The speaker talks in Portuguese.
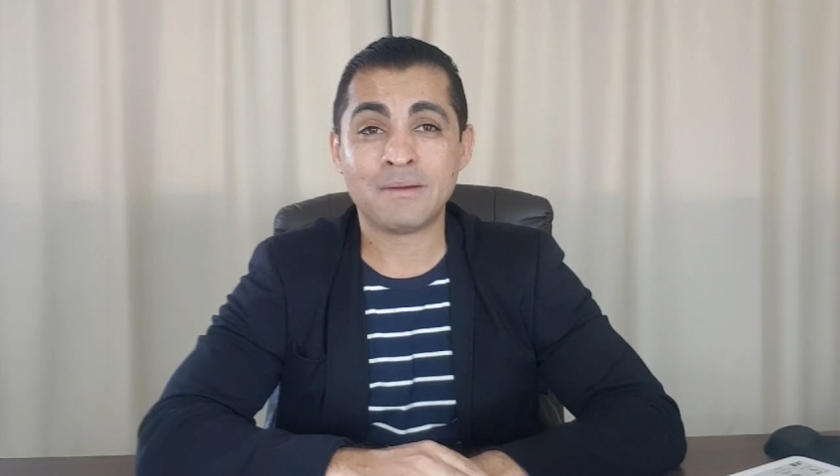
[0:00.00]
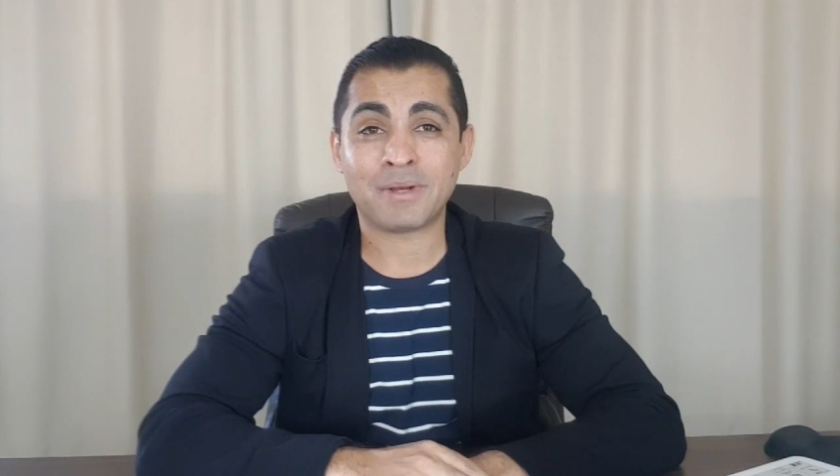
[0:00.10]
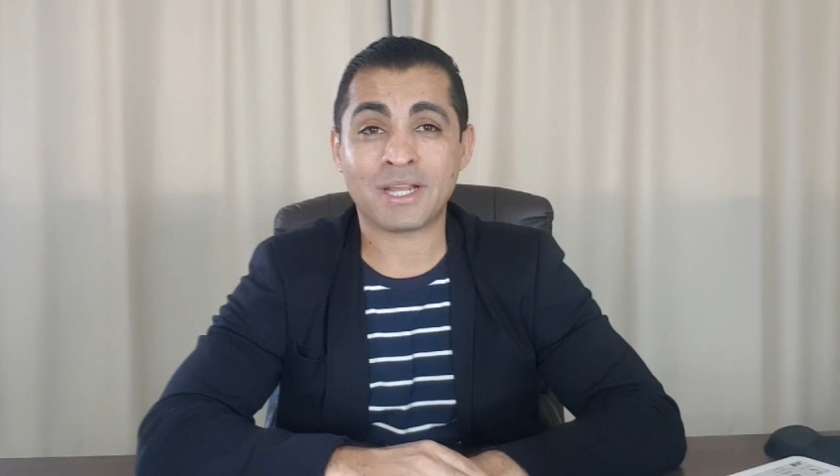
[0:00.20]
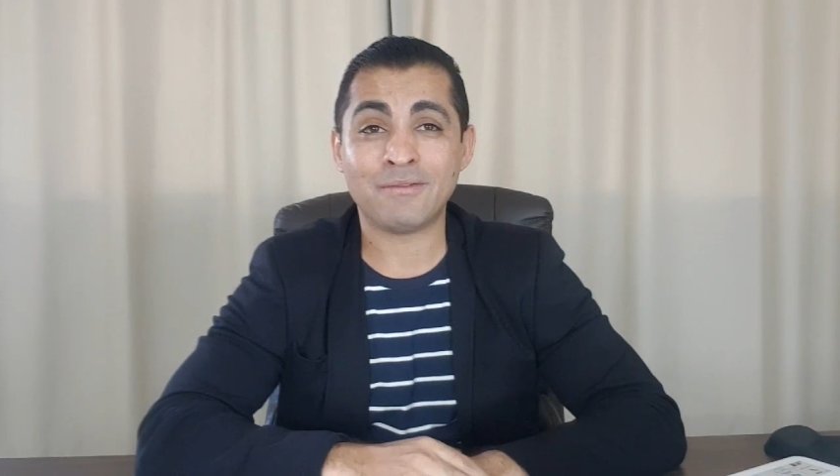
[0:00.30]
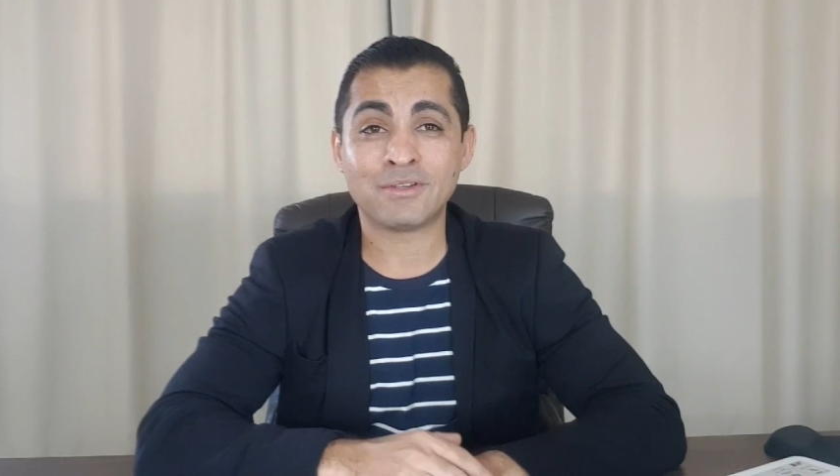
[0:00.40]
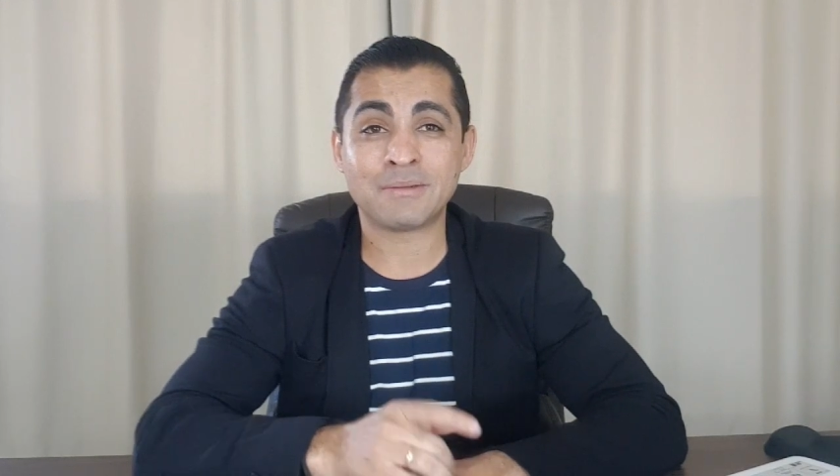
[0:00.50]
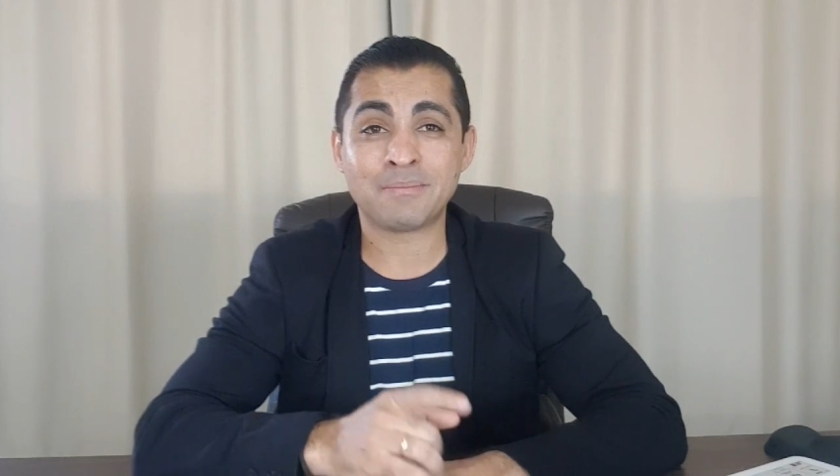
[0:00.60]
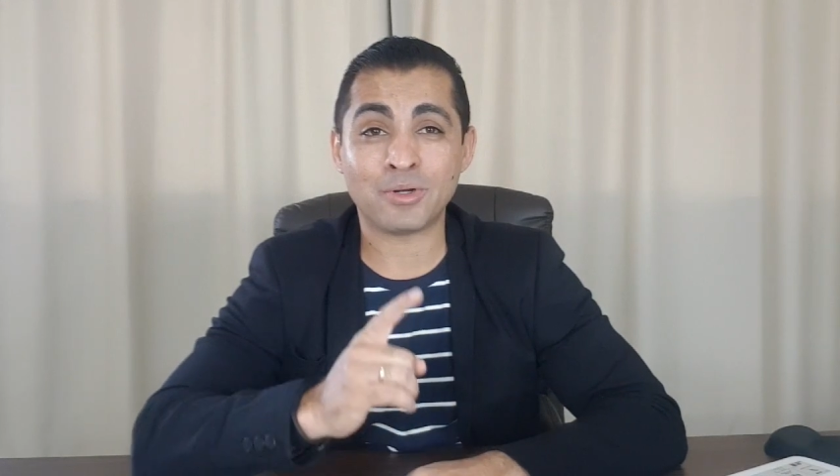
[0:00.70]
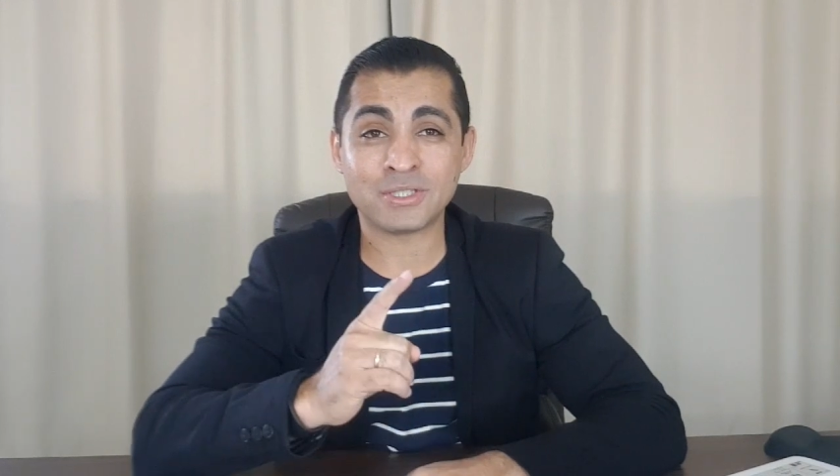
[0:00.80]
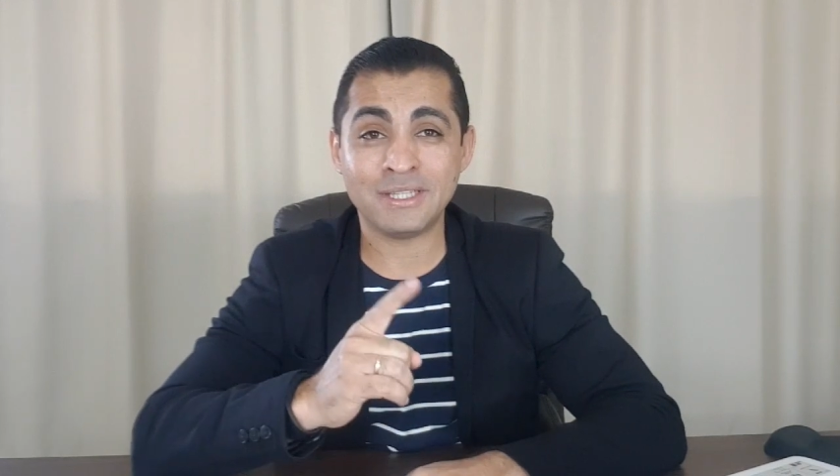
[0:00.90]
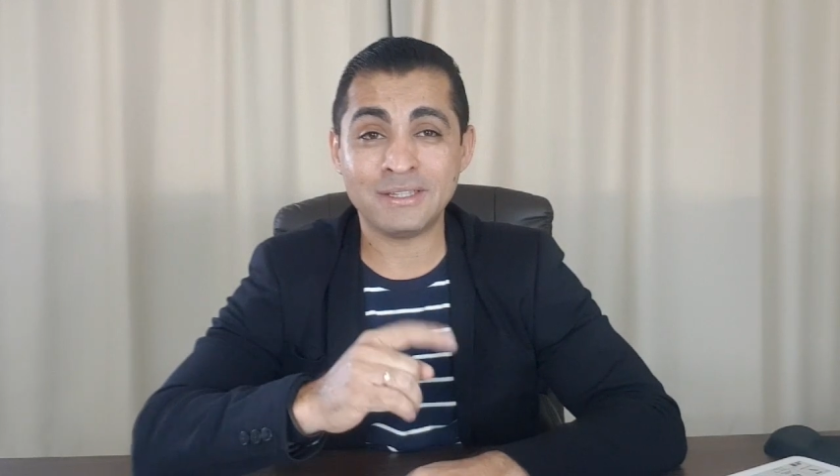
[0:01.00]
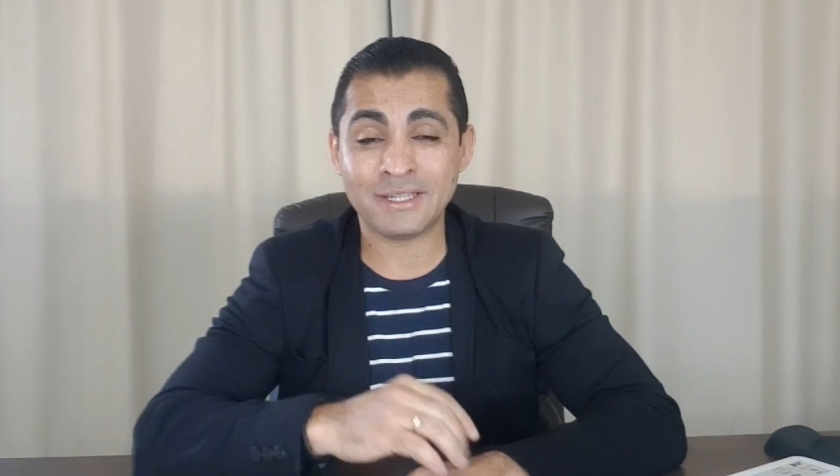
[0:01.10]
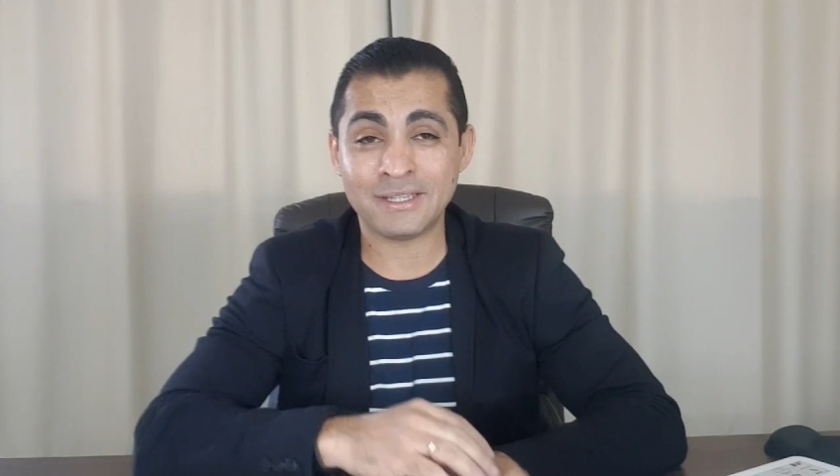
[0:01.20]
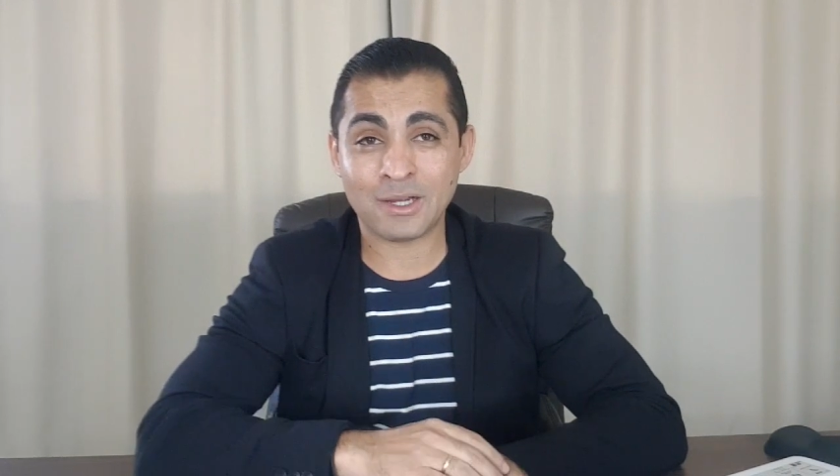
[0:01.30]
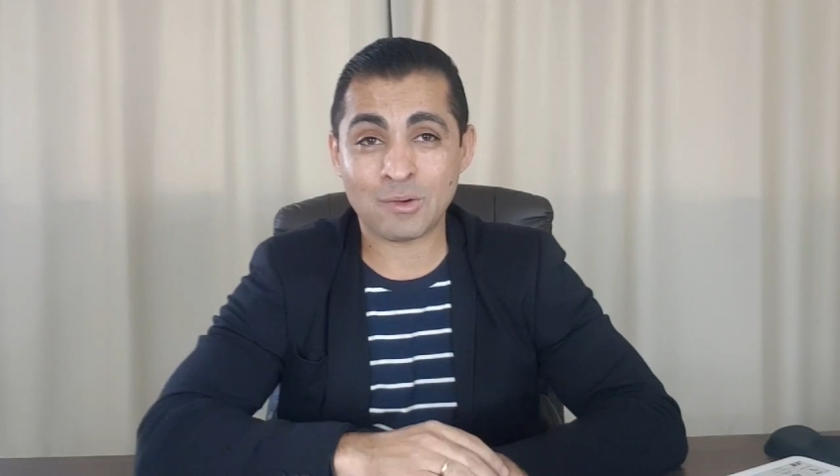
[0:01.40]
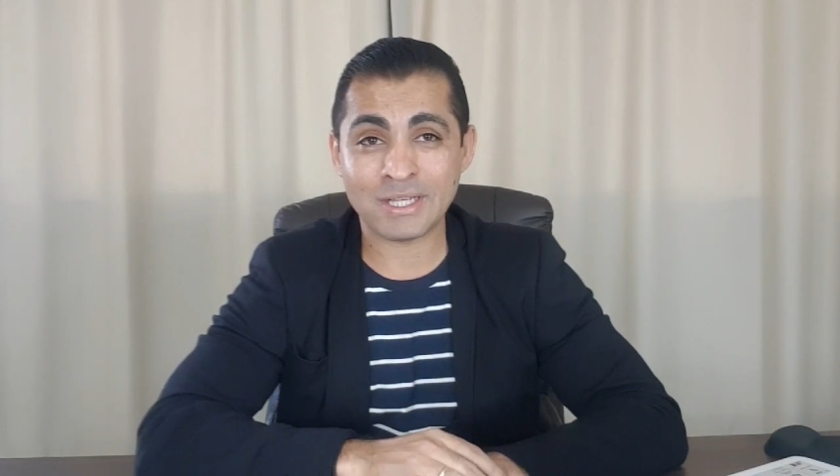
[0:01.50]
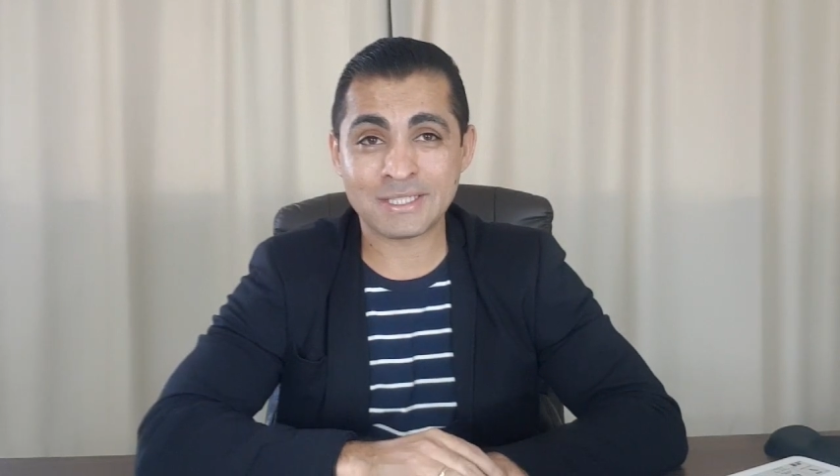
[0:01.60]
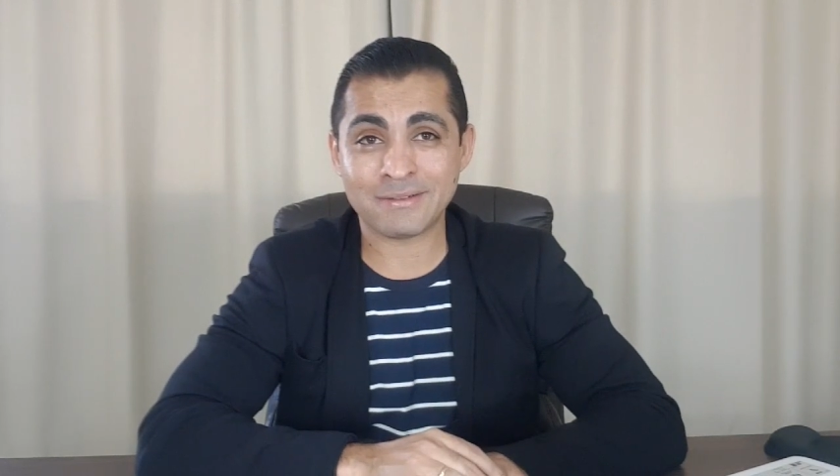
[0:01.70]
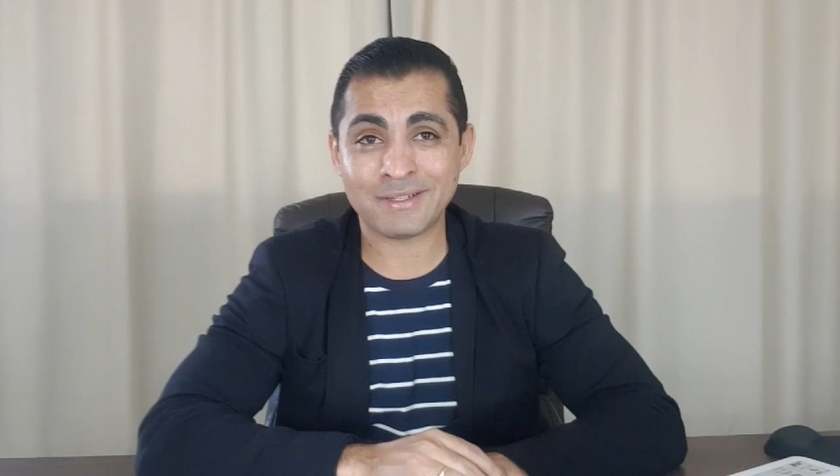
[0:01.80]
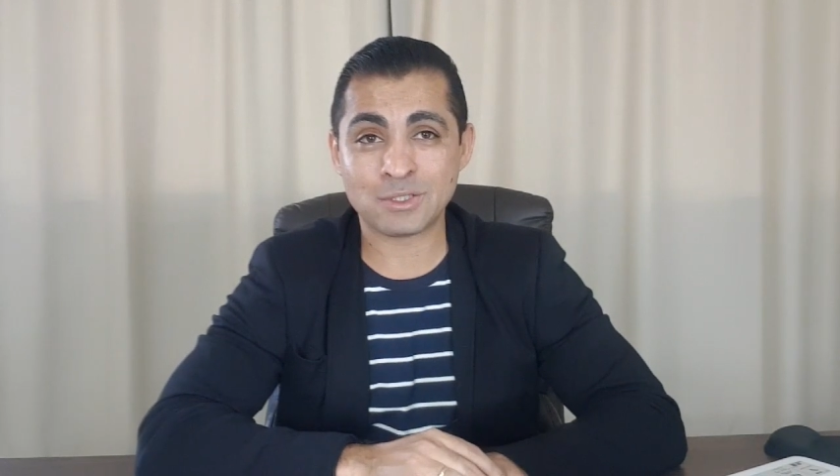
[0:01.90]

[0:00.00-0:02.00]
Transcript: para que você possa entender quais são as